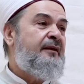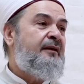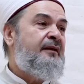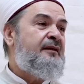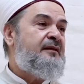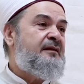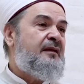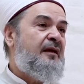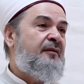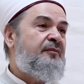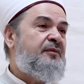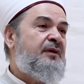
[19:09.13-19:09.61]

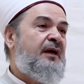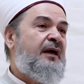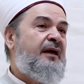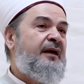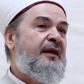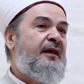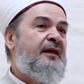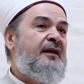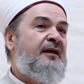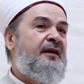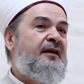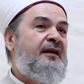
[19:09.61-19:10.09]
İslam
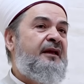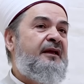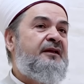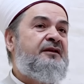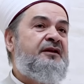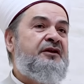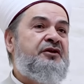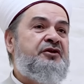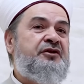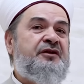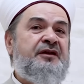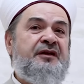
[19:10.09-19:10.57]
tarihinin
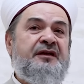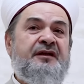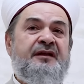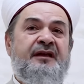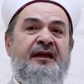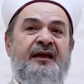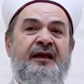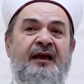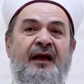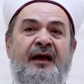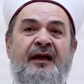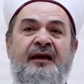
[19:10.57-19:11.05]

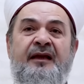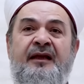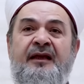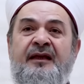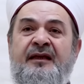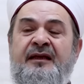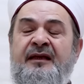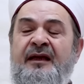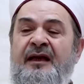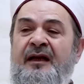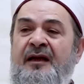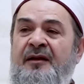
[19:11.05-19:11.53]
yetiştirdiği hani
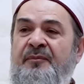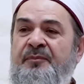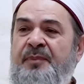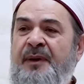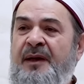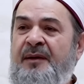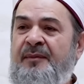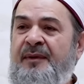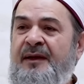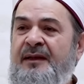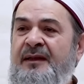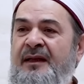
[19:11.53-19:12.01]
iki elin
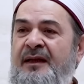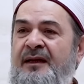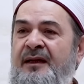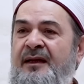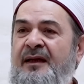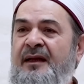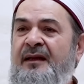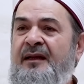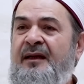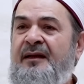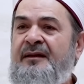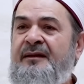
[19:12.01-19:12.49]
parmakları
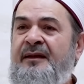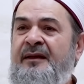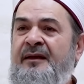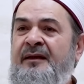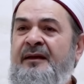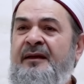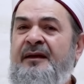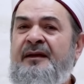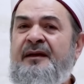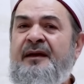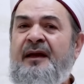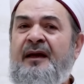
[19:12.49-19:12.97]
kadar
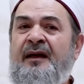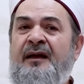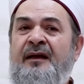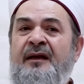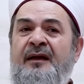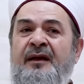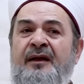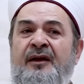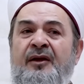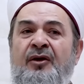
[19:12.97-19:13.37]
denilir ya